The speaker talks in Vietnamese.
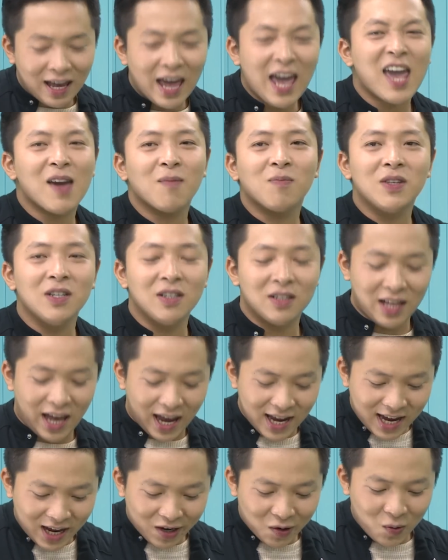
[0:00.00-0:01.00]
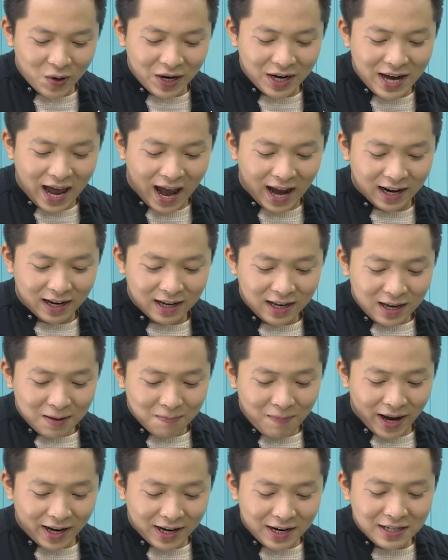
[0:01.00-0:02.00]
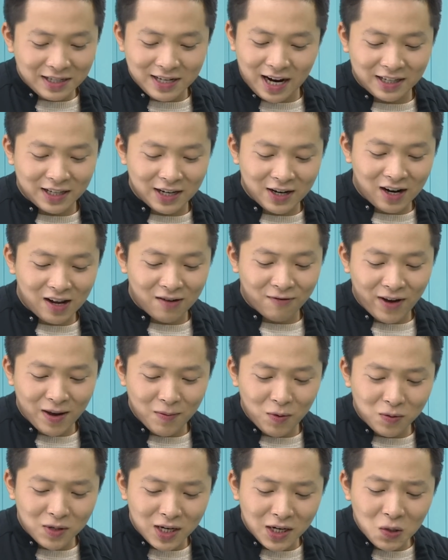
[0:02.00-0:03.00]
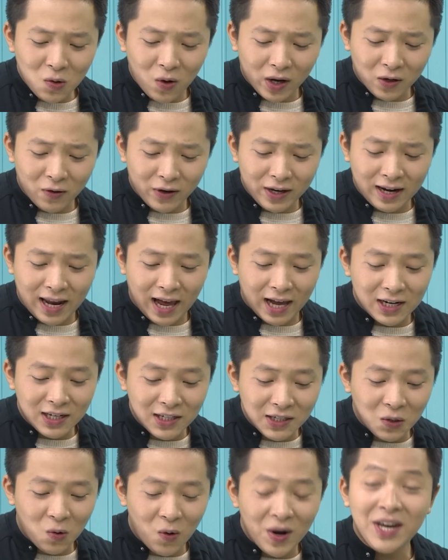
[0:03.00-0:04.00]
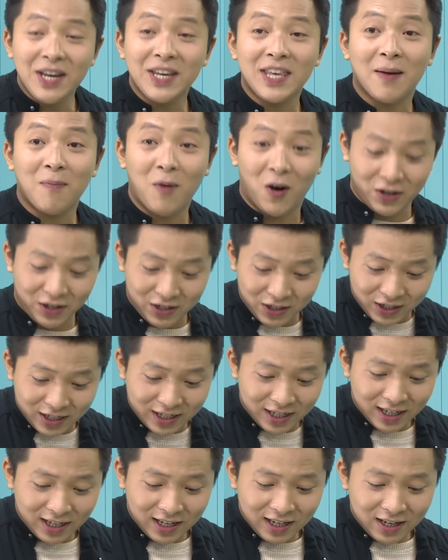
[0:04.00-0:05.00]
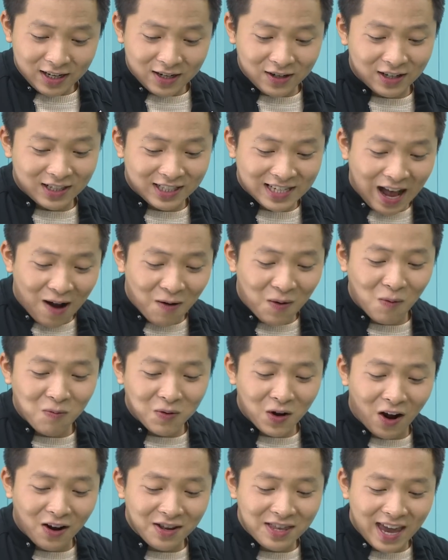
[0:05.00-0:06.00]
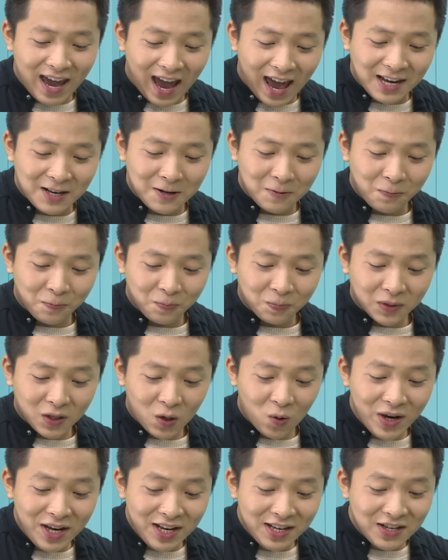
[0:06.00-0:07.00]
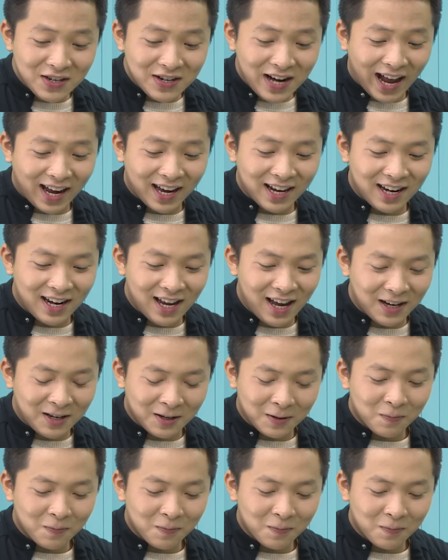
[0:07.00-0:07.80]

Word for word: em chưa thấy anh huy đăng bạn yến trần thì đó là facebook chính của anh huy là lương huy nha à. mọi người rồi sao không có về anh huy chưa đăng hình lên